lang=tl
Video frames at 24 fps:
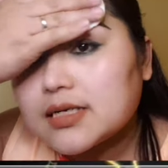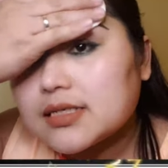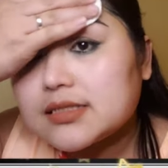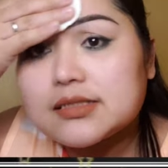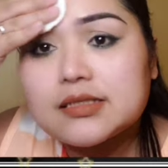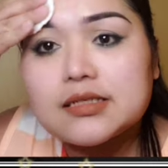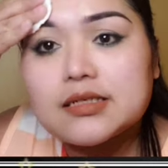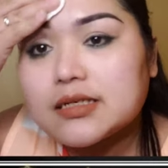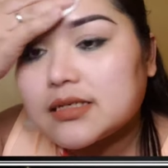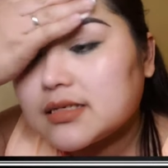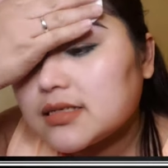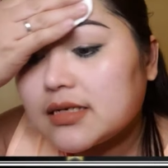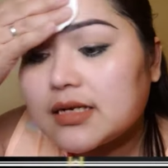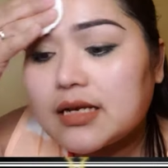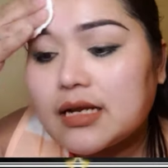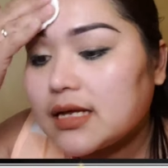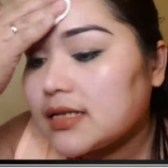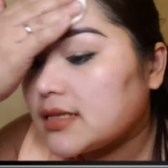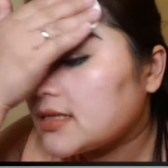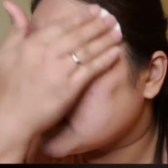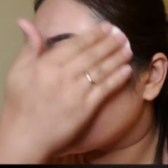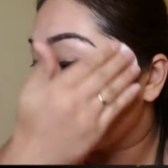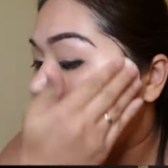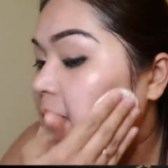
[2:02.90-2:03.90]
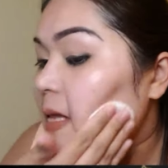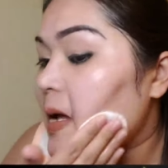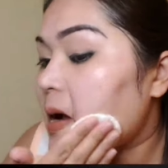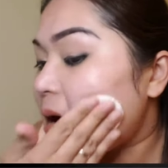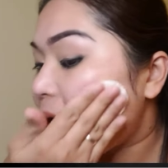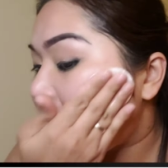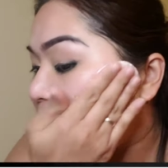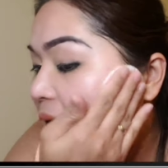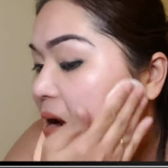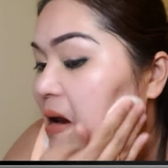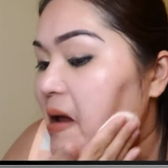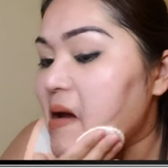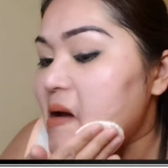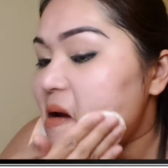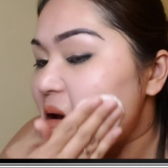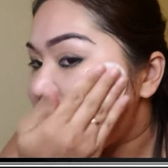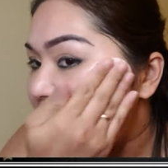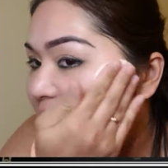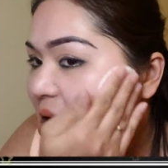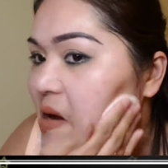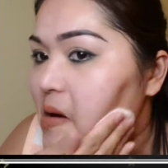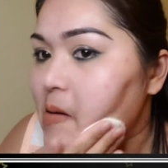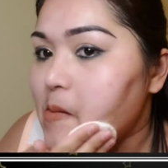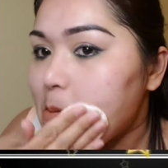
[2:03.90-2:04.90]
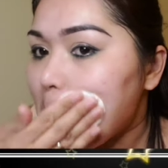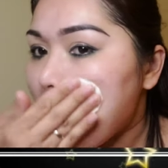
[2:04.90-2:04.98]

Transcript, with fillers: Kasi hindi lahat natatanggal eh.